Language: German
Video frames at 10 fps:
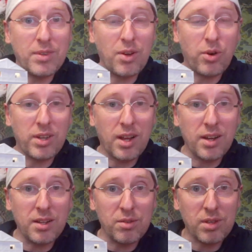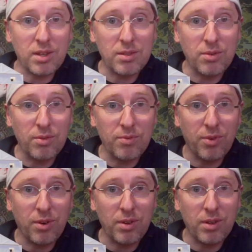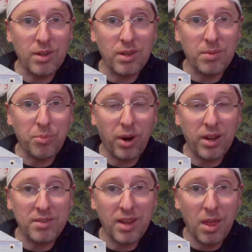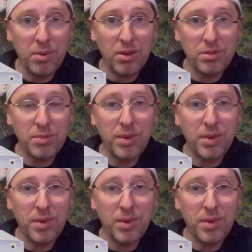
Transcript: der Originalillustration von äh, Brian Talbot aus dem